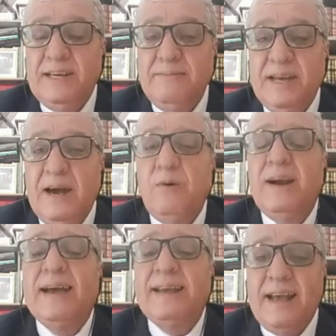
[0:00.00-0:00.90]
والتعليميه
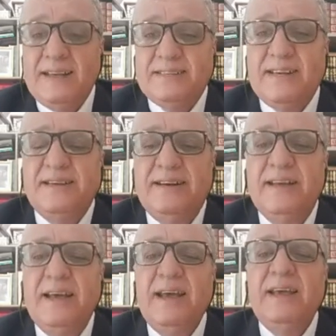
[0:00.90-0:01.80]
ولكن
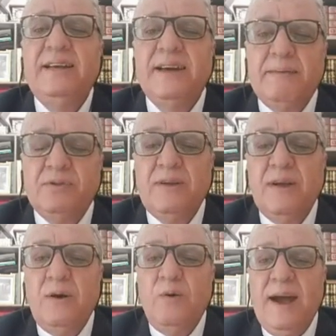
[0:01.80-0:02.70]
اساسا هي
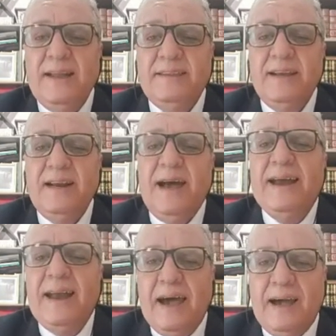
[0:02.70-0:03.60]
ربط واحد
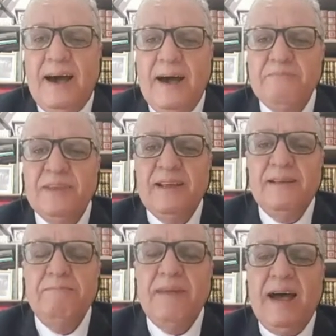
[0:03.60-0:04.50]
العلاقه
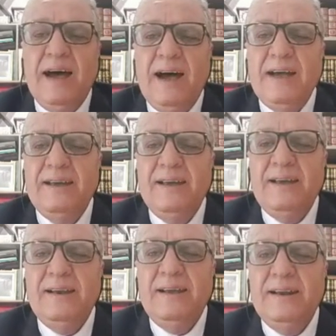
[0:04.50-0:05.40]
مع
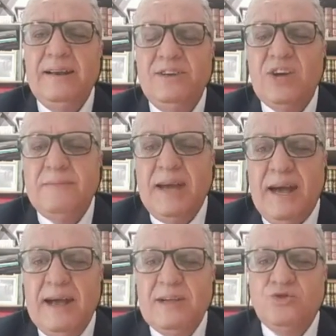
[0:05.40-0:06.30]

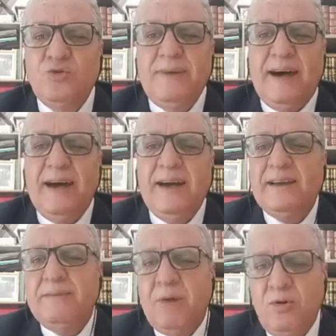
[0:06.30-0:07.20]
الجامعات
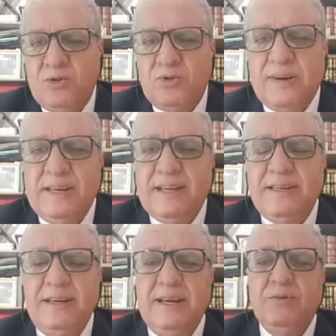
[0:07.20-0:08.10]
ومع كما قلت
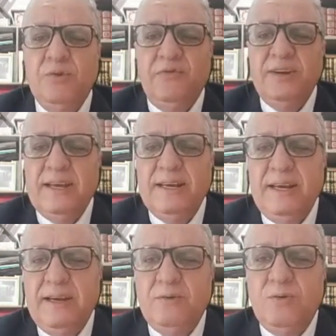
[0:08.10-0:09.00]
الرياضيين
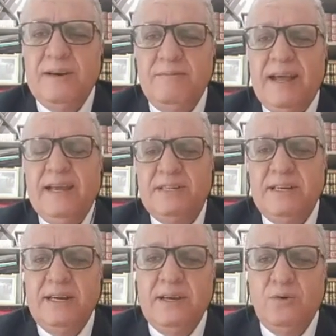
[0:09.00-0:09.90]
والفنانين
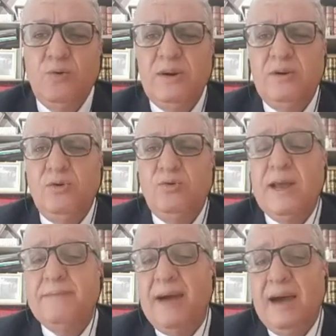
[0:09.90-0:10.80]
والباحثين
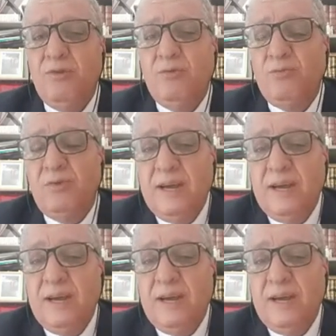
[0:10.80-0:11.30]
والعلماء